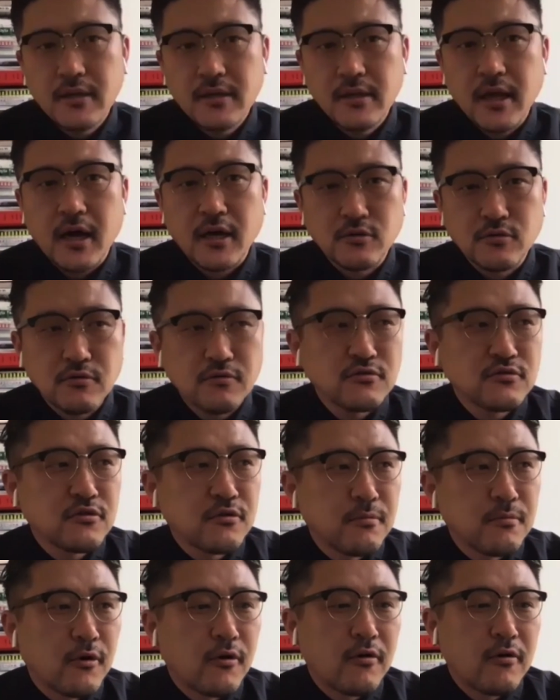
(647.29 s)
なんかそういう
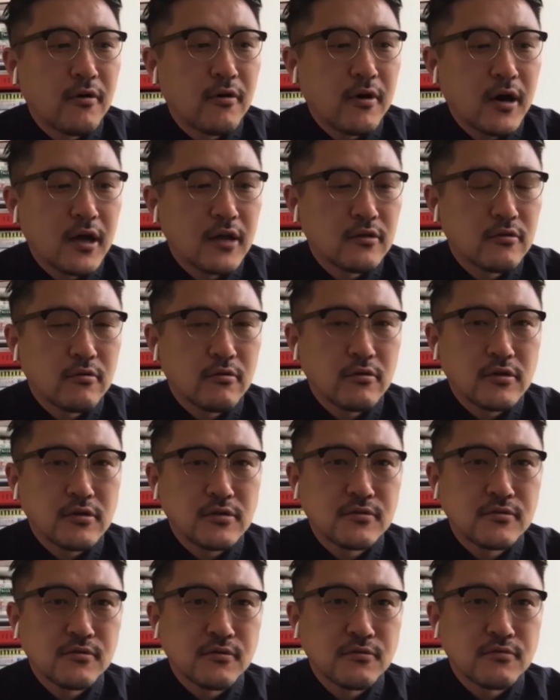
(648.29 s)
のもあの
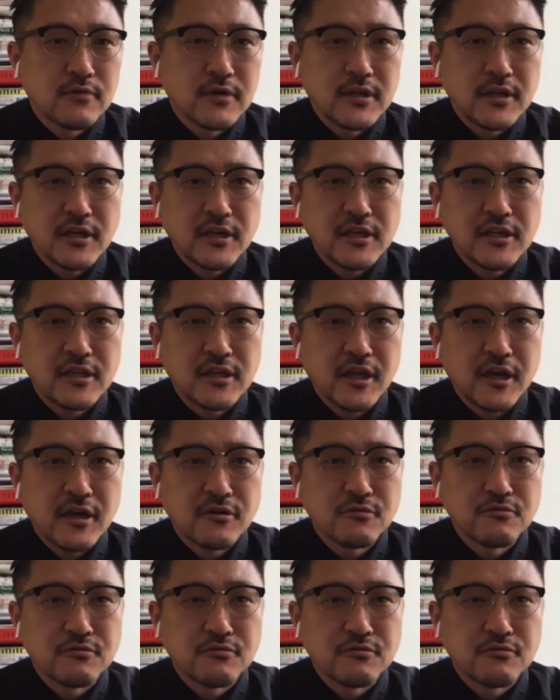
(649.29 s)
インストールはできてく